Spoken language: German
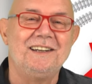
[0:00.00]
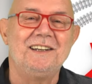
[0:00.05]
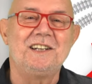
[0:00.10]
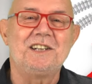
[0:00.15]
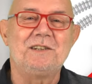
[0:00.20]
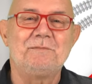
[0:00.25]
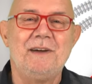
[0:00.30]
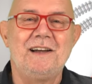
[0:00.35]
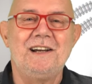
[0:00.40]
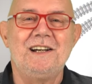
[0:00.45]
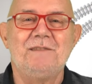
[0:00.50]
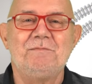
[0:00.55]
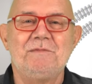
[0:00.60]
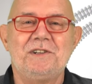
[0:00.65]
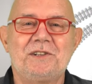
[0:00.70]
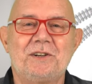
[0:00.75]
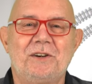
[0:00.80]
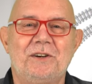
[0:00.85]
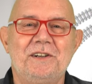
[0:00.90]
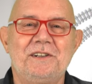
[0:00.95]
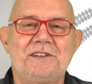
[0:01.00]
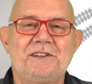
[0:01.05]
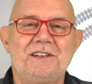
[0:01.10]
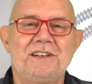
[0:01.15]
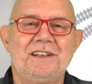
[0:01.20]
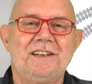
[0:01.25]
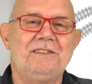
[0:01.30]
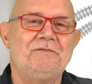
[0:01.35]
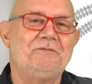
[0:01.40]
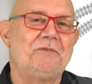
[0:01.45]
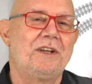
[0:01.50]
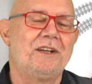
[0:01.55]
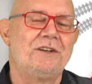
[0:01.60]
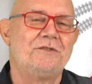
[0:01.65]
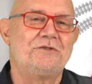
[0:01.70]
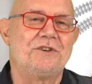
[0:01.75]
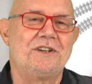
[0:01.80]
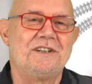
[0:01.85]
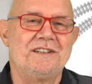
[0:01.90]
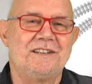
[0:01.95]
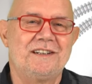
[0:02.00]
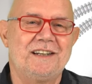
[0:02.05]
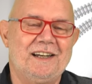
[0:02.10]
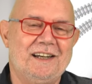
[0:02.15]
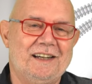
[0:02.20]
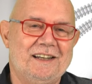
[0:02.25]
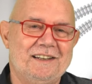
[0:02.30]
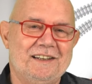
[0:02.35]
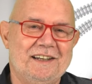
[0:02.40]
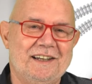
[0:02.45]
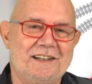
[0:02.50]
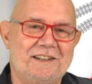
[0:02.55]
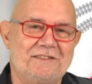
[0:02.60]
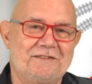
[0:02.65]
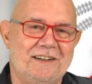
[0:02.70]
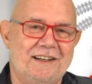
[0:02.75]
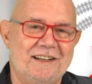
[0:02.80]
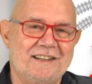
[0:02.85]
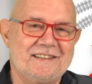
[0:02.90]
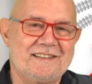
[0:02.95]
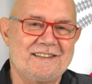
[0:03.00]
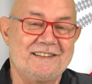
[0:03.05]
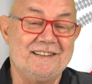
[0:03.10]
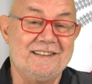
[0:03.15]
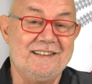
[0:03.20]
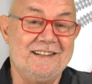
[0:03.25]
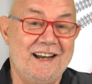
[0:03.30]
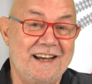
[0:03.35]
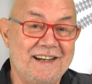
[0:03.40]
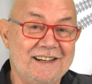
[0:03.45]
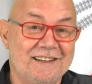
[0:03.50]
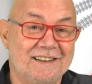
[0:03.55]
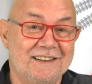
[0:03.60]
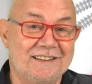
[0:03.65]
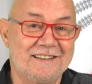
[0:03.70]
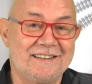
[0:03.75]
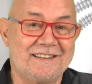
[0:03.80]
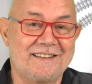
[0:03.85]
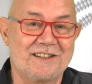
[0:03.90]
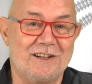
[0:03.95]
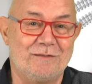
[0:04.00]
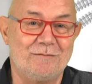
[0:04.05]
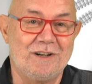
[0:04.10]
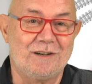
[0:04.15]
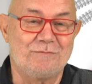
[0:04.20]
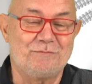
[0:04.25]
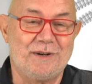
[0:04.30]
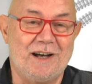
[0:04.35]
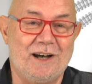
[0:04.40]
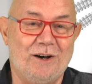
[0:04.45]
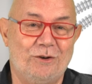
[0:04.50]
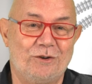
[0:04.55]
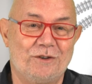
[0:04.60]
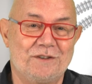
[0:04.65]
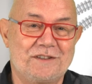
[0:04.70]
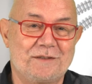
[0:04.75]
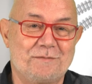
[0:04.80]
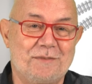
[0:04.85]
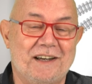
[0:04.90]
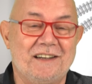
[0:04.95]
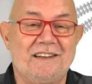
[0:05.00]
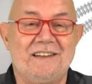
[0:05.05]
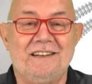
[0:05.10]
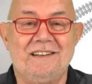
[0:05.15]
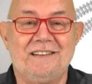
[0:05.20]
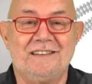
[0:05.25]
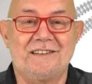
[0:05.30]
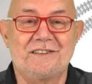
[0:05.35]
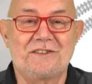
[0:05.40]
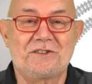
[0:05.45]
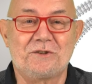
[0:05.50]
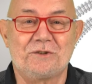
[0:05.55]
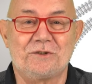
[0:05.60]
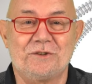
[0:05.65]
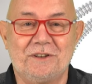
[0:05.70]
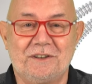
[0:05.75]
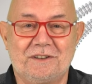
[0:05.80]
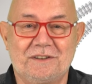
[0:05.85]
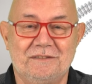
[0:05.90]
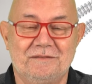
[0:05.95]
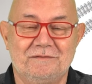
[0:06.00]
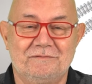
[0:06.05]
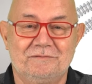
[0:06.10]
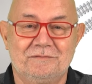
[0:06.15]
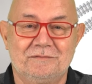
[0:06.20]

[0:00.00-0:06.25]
Ich melde mich heute von der etwas längeren Sommerpause bei Ihnen zurück.